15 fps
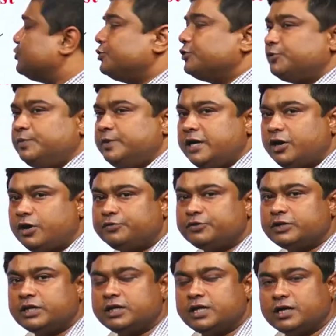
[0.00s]
এক্সোস্ফিয়ার
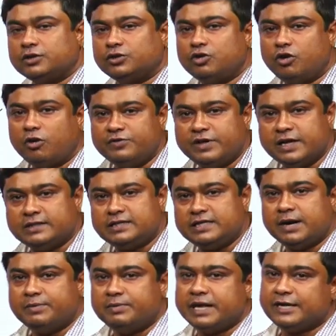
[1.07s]
অপশান থাকতো
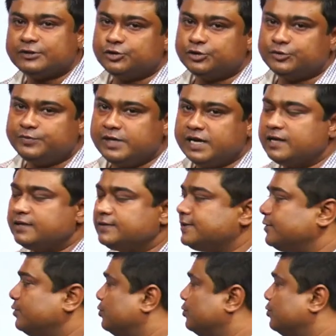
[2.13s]
অবভিয়াসলি আমরা এক্সোস্ফিয়ার আনসার